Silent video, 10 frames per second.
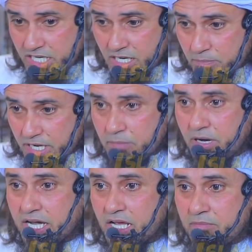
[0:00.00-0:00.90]
भी अपने
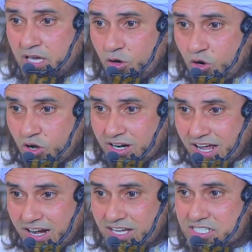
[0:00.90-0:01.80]
बारे में गौर
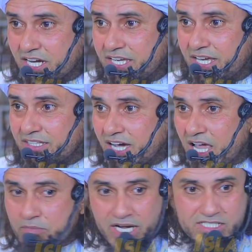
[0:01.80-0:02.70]
करना चाहिए
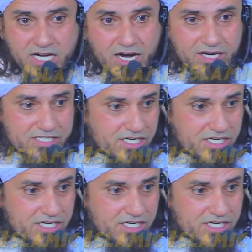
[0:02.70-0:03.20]
दाएं बाएं झांकना